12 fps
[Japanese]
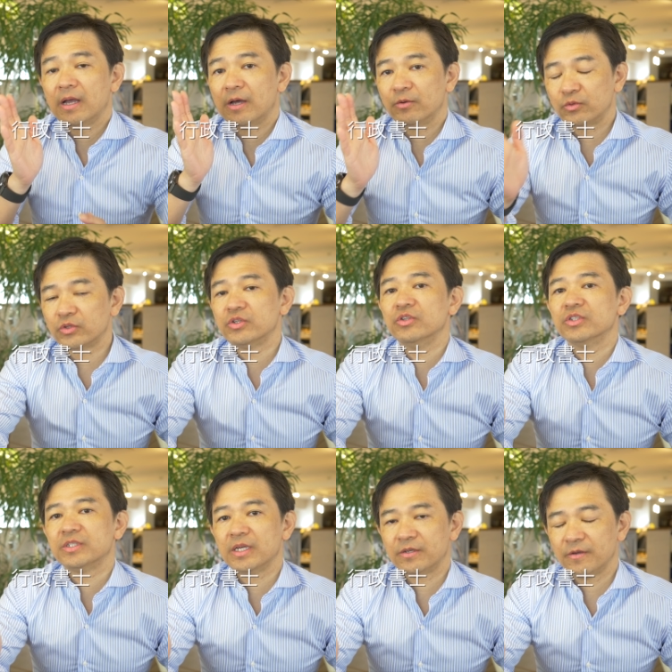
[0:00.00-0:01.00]
あの突入し
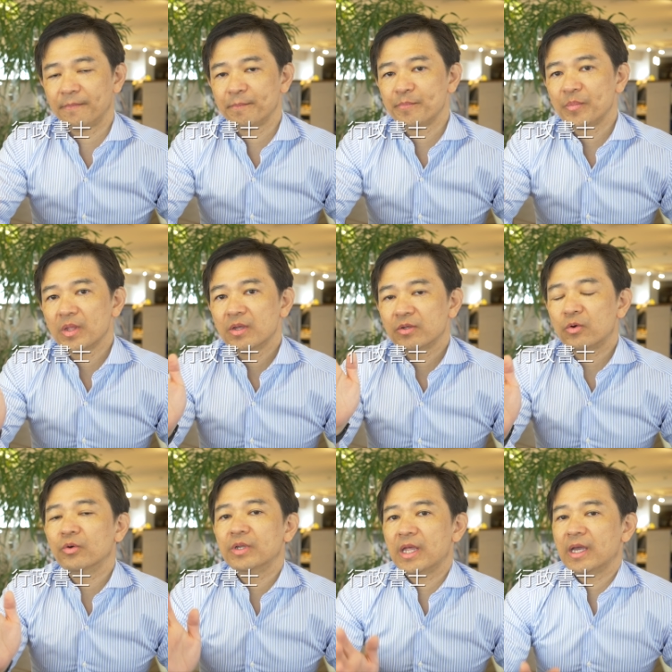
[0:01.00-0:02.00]
ていく
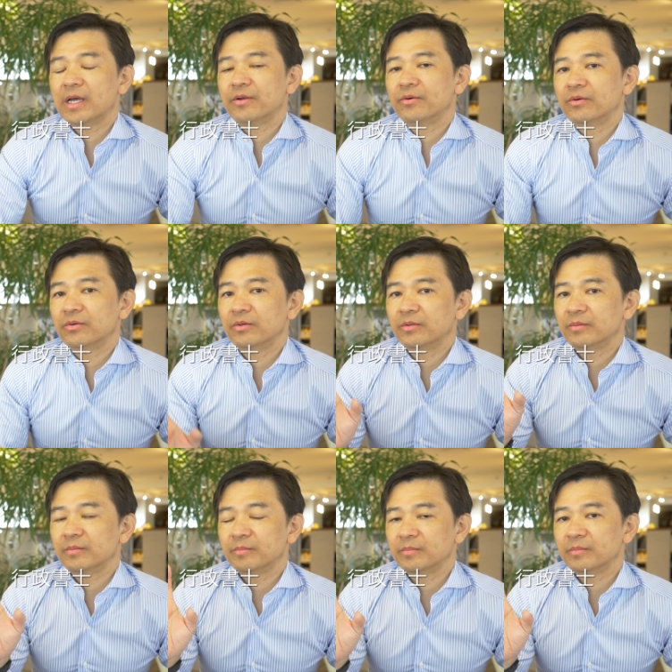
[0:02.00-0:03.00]
こういうねあの
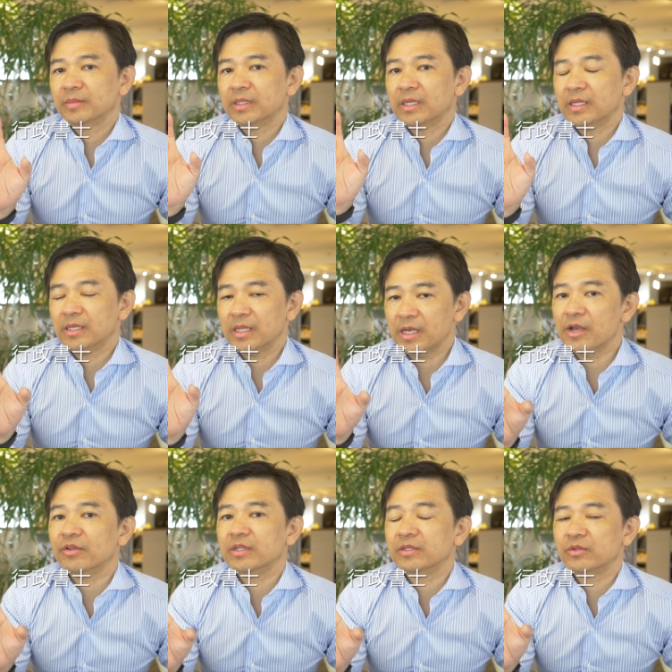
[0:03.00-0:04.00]

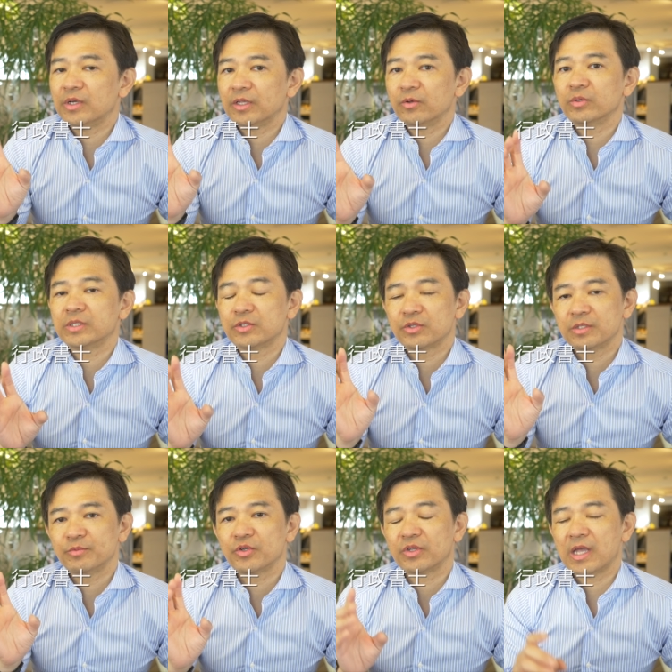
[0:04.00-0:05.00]
エネルギーっていうのは行政書事
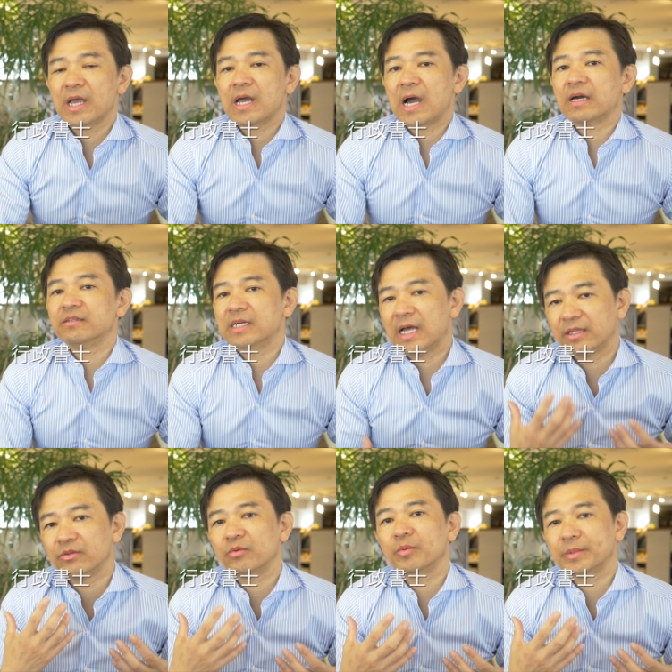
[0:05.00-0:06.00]
務所ってあるなっ
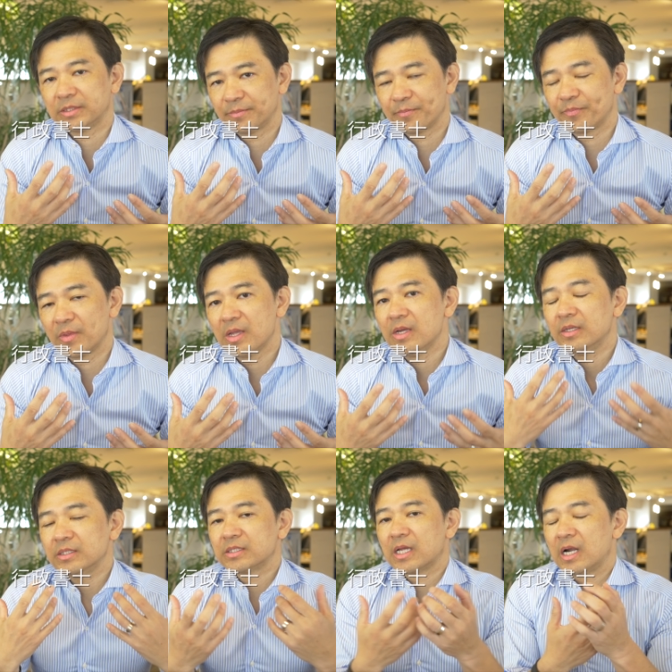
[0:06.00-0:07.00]
て思います
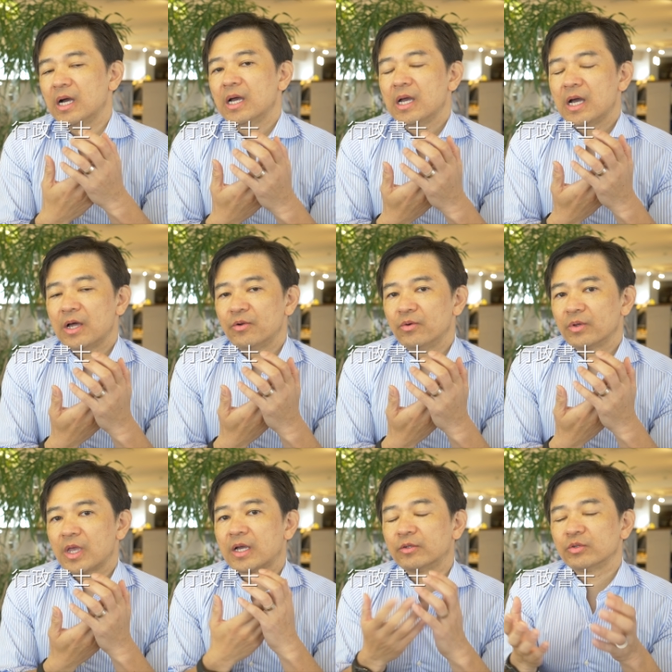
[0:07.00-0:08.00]
ですからあの
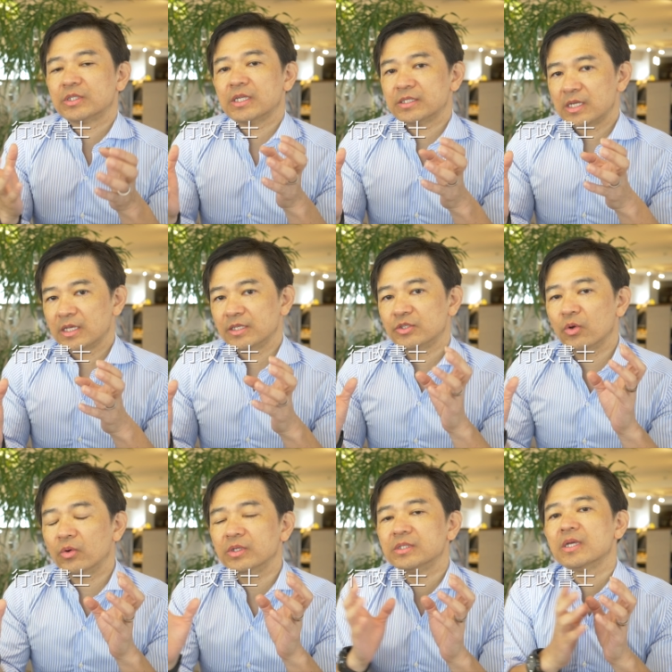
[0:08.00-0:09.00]
結果としてですね非
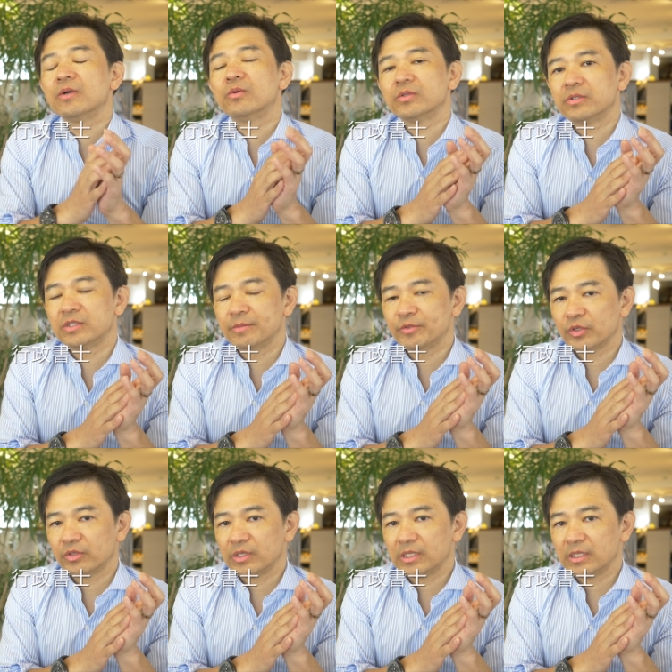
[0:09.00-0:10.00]
常に成功する事務所っ
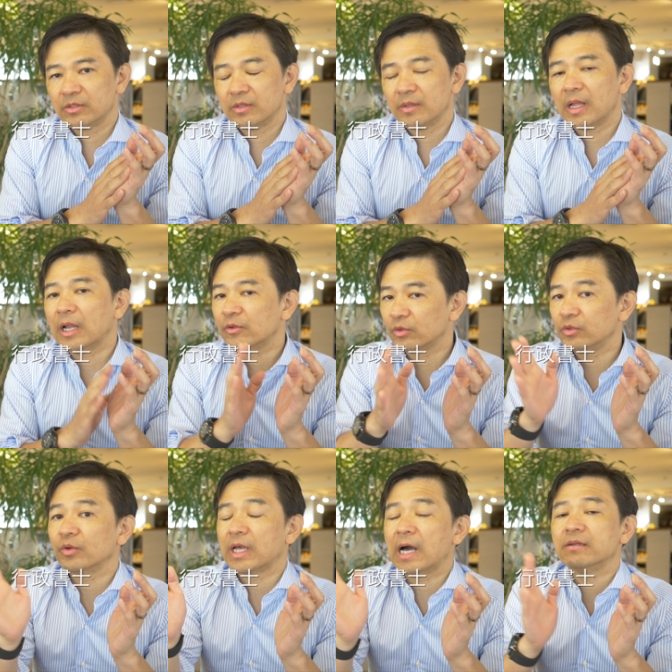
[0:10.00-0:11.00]
ていうのは
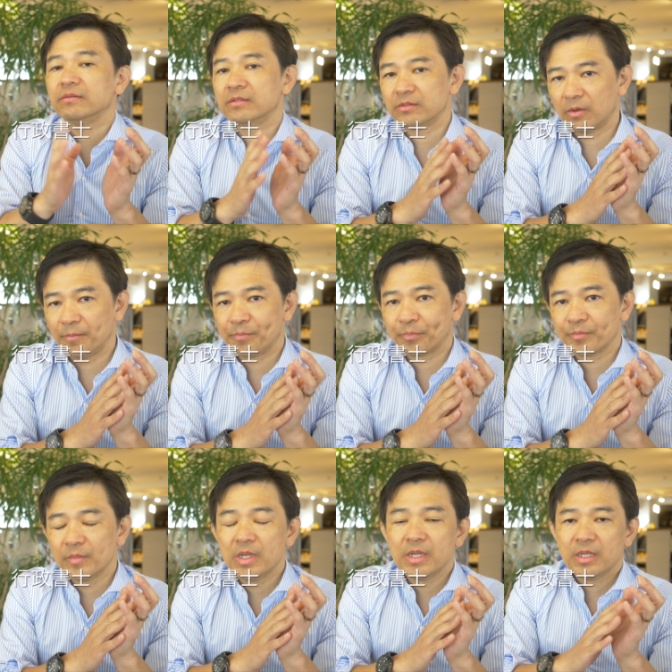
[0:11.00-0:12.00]
時々あるんですよ
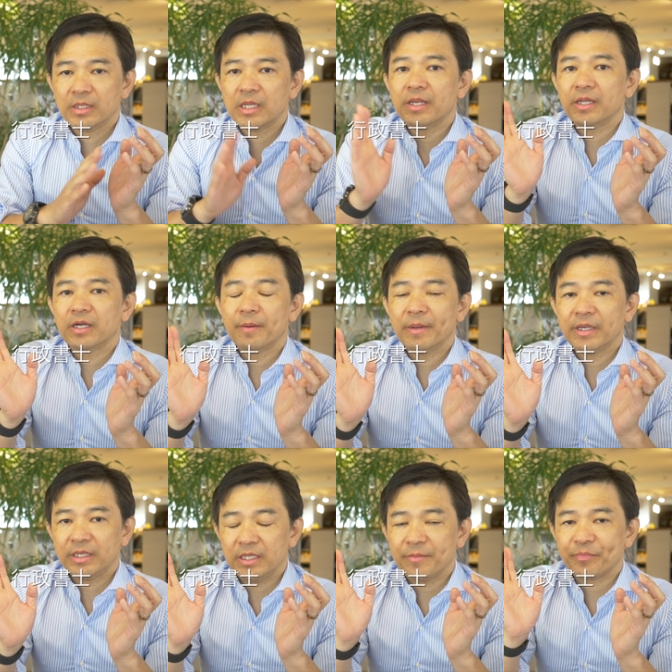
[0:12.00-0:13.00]
何年か前
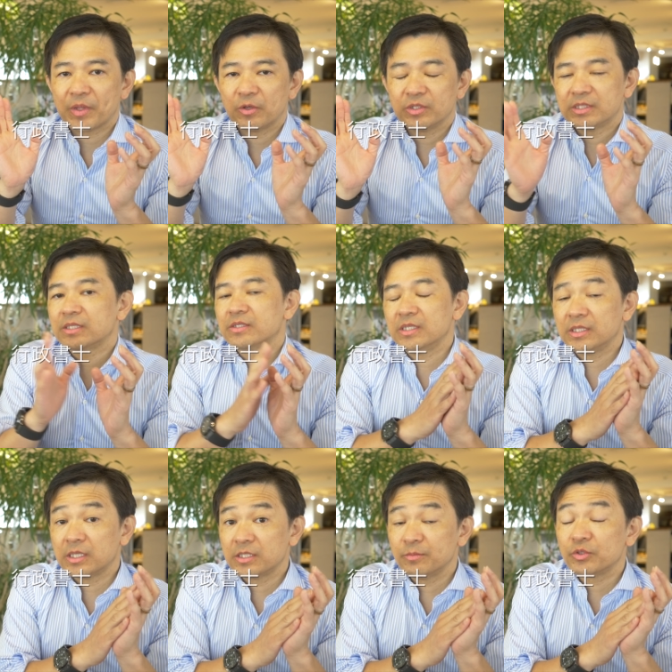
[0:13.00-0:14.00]
にあの視察に行っ
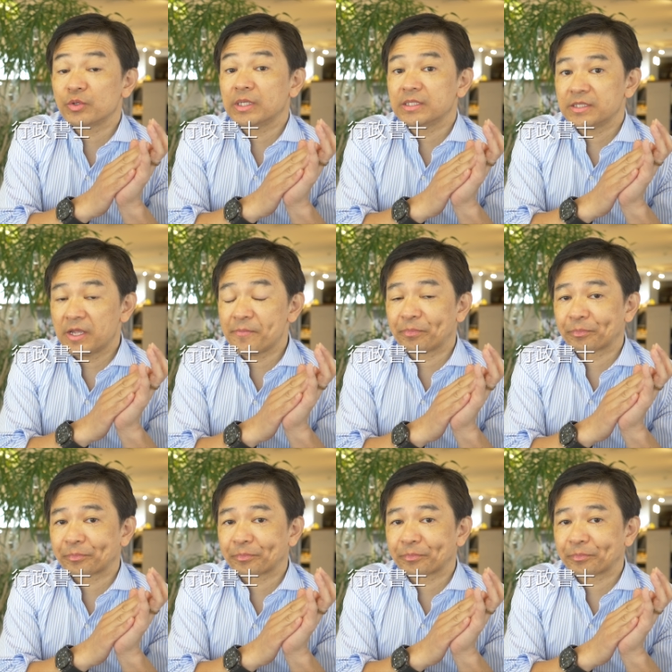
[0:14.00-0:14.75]
た事務所はですね